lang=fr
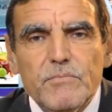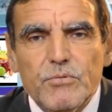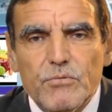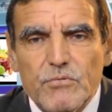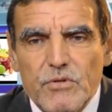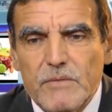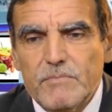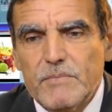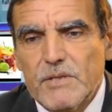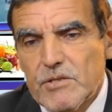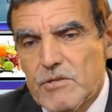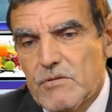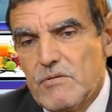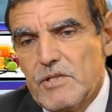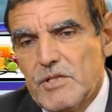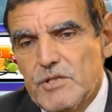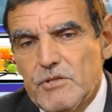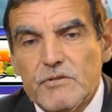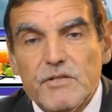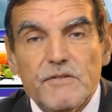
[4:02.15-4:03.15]
Pourquoi Parce que
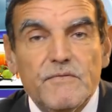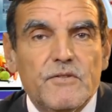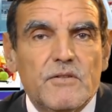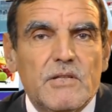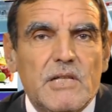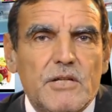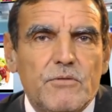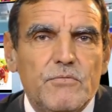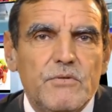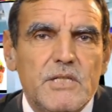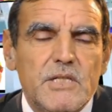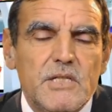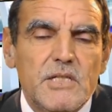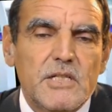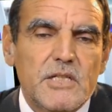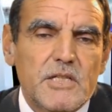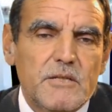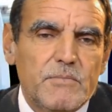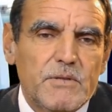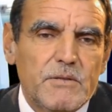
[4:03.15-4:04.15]
les gens qui font de la
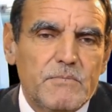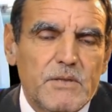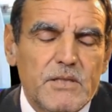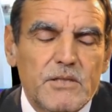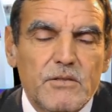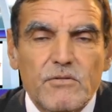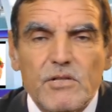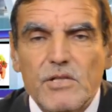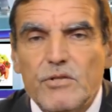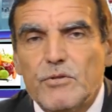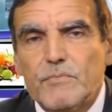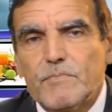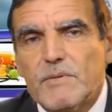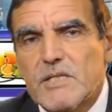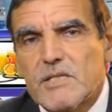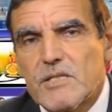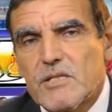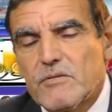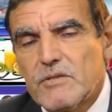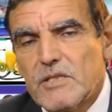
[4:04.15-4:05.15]
cuisine et qui préparent donc, les
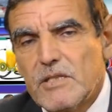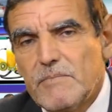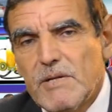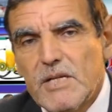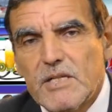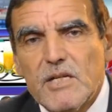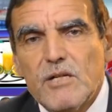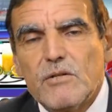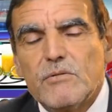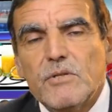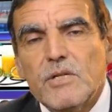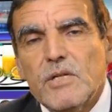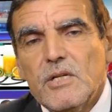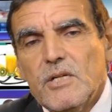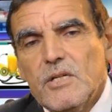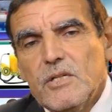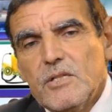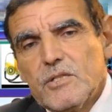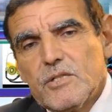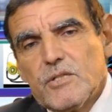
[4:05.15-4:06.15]
repas sont des
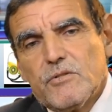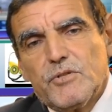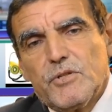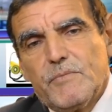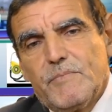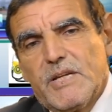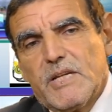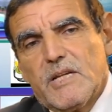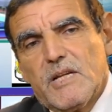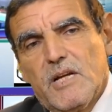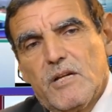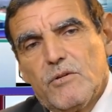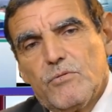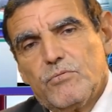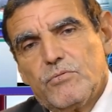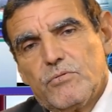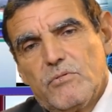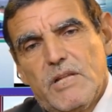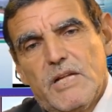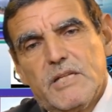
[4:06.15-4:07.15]
sont du Bengale
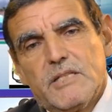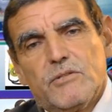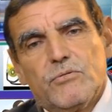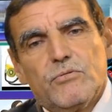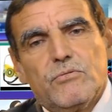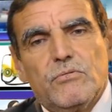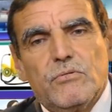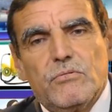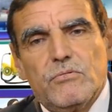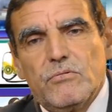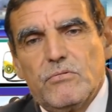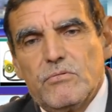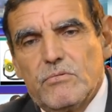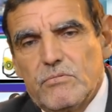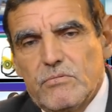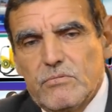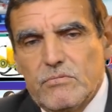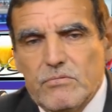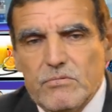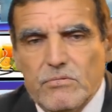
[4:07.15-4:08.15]
ou, de
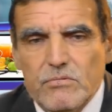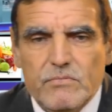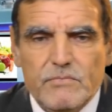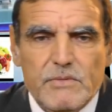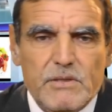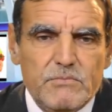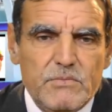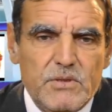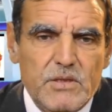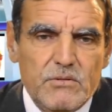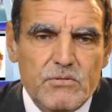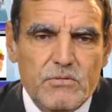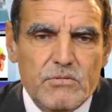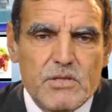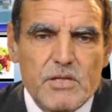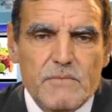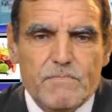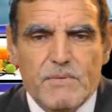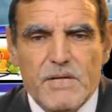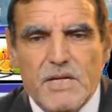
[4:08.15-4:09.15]
même de,
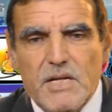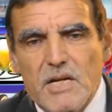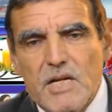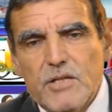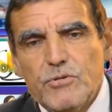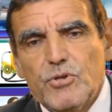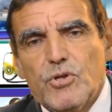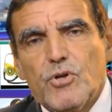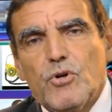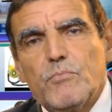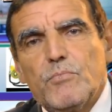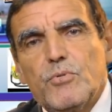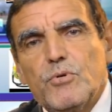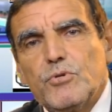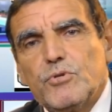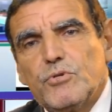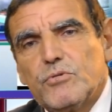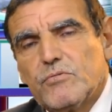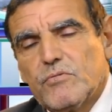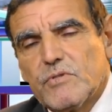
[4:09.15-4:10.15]
ces pays-là, du
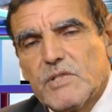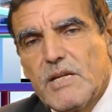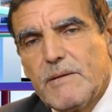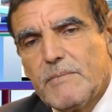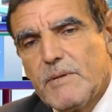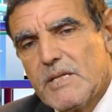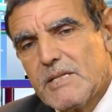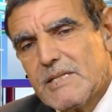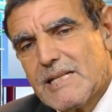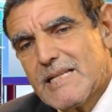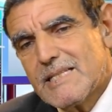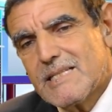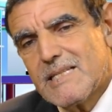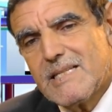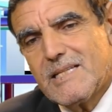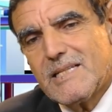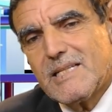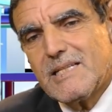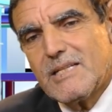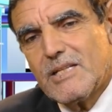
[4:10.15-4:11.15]
Cambodge, tout ça. Et là,
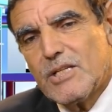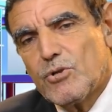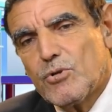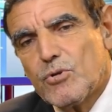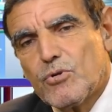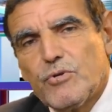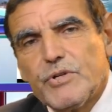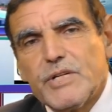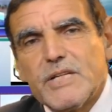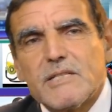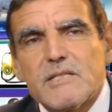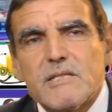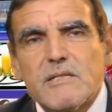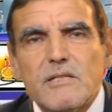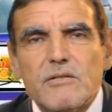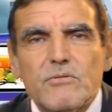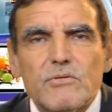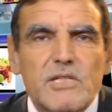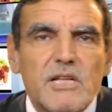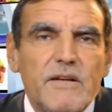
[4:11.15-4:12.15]
ils, ne connaissent,
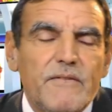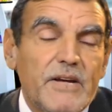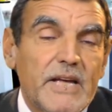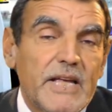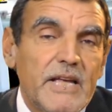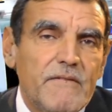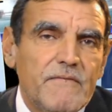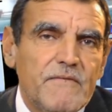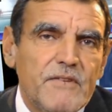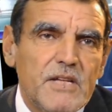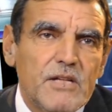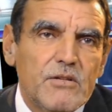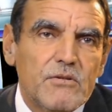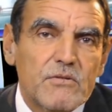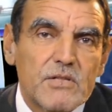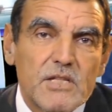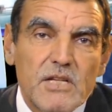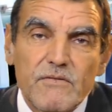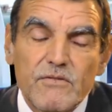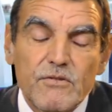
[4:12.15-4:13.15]
ils ne savent rien faire,
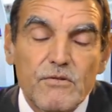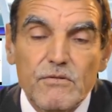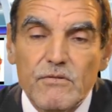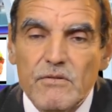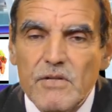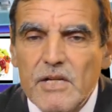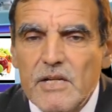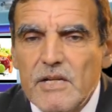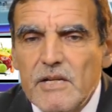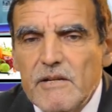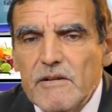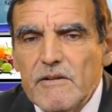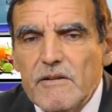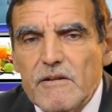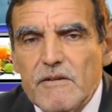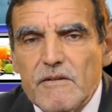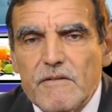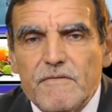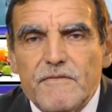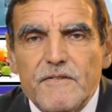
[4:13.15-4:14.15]
ils ne savent que
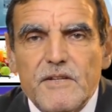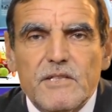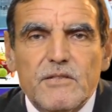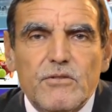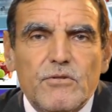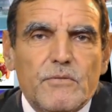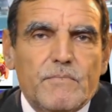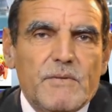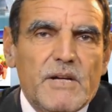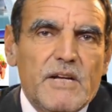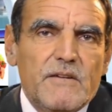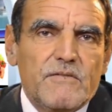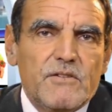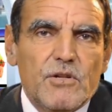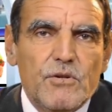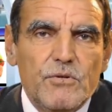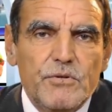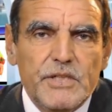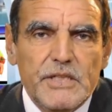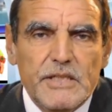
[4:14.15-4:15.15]
euh, faire des repas
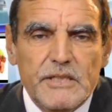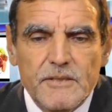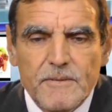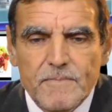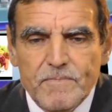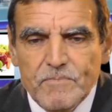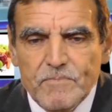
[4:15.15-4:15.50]
avec le riz.